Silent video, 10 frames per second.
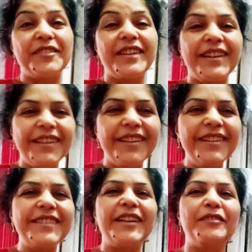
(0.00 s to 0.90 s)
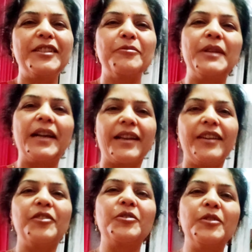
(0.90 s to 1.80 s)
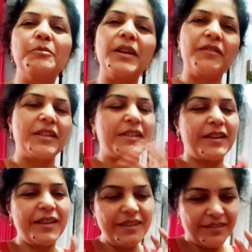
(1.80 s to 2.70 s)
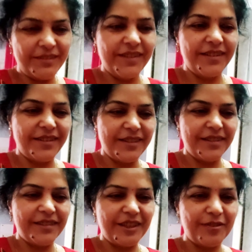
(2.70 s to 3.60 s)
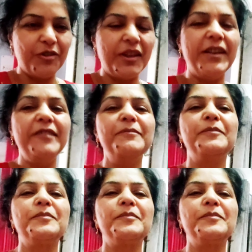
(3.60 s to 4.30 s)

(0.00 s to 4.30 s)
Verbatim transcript: साहब के लिए ना सैंडविच बना के और वो ब्रेकफास्ट करके जा चुके हैं